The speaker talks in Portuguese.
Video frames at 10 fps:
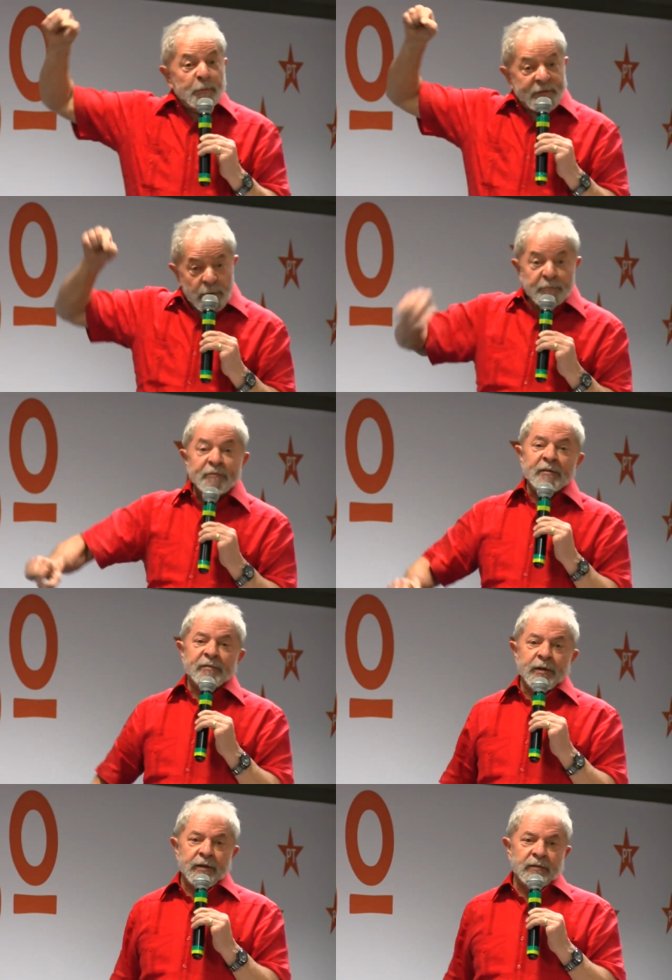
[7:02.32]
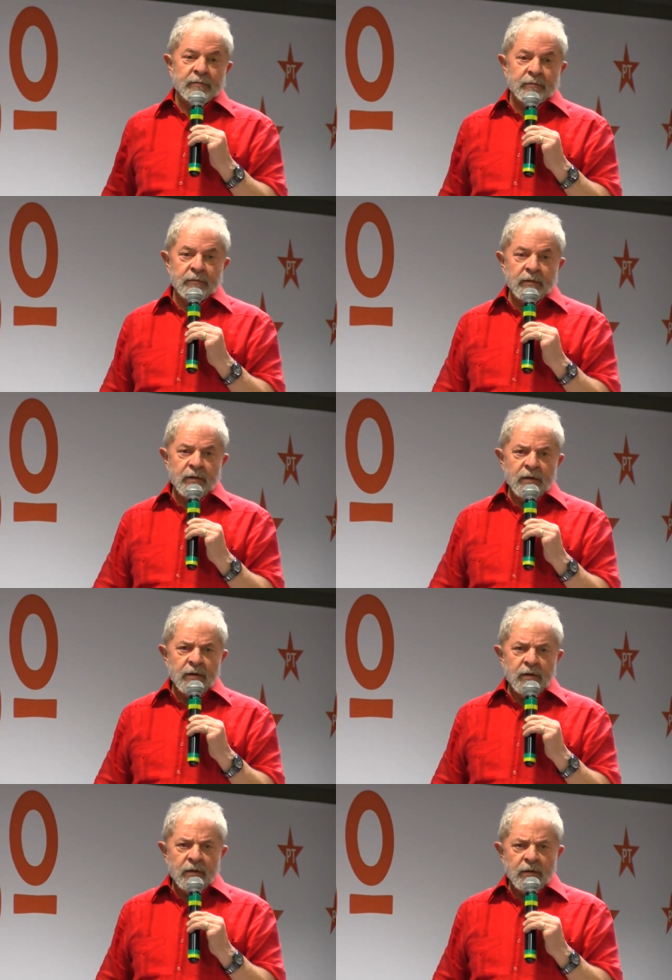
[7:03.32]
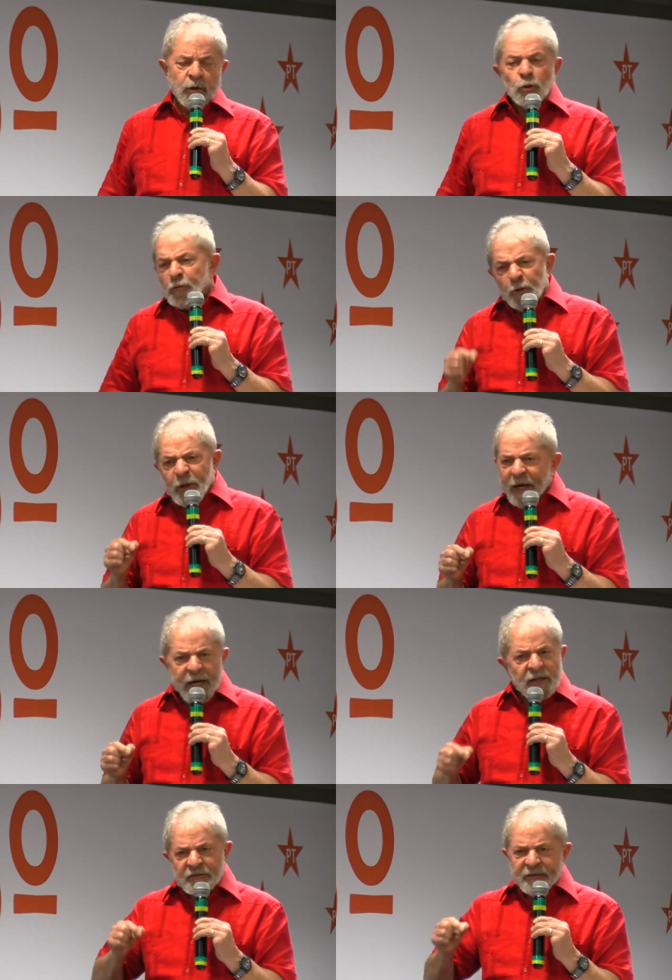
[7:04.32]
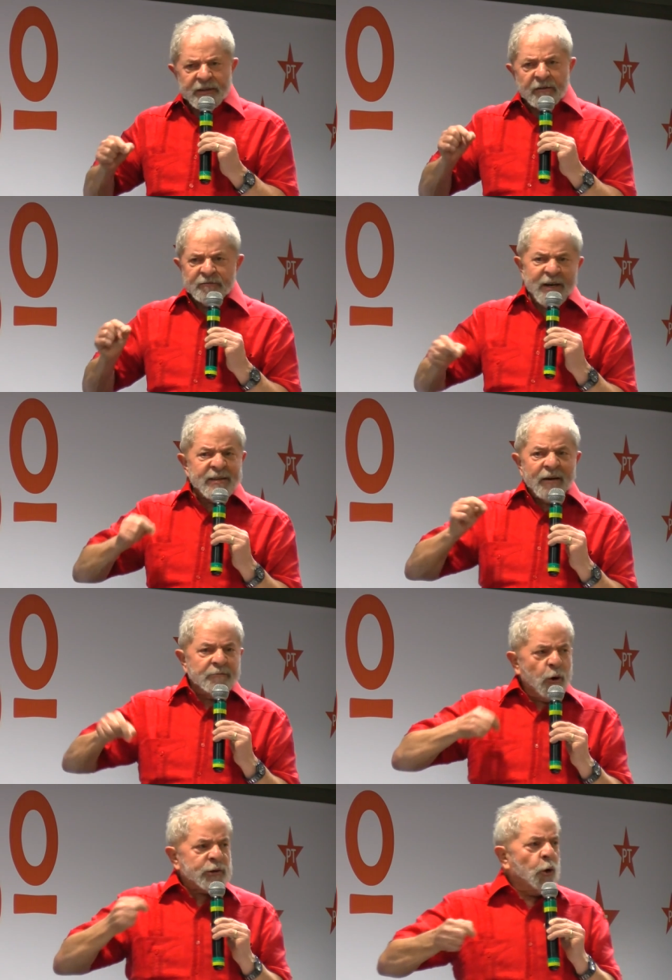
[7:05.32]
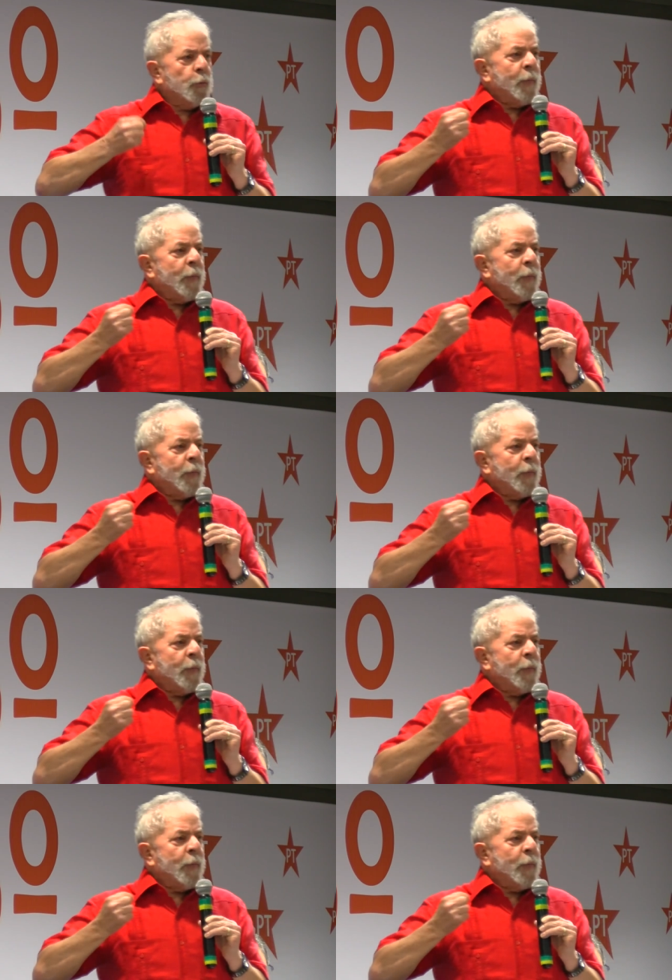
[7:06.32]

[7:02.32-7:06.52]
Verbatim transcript: precisamos fazer, eu não sou daqueles que defendem a volta ao